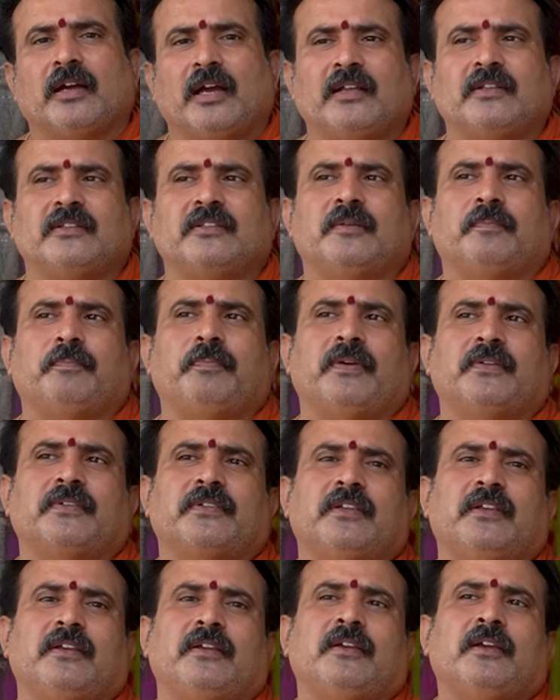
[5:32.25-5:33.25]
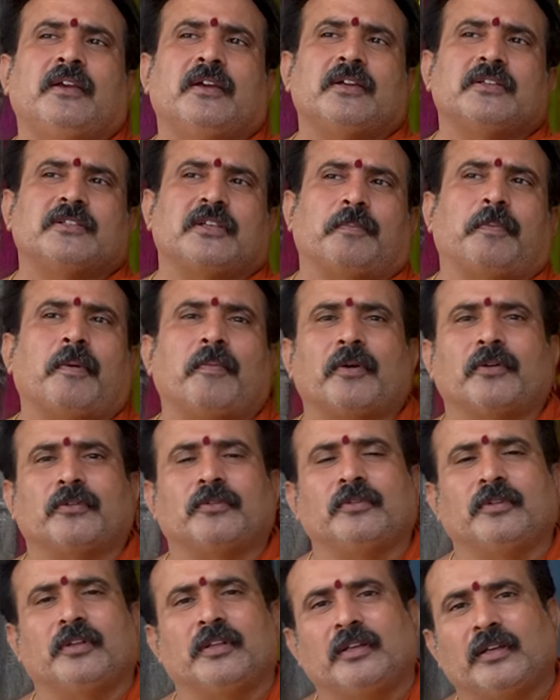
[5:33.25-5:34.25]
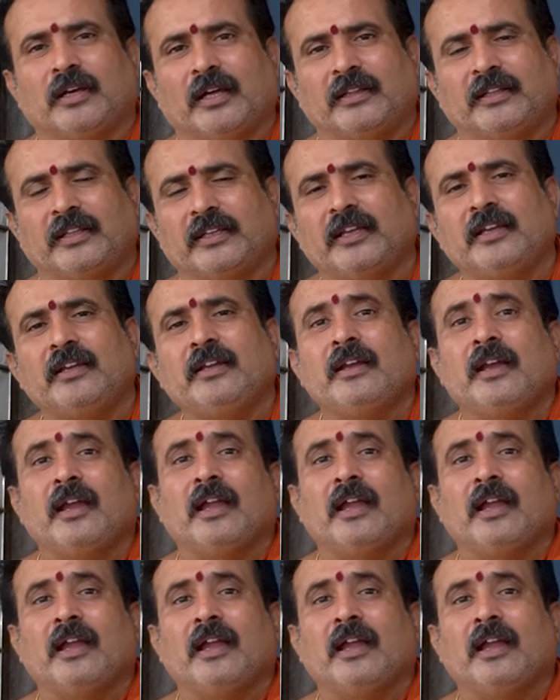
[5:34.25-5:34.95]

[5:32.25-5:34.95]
అని చెప్పేసి చెప్పబడుతుంది అందుకే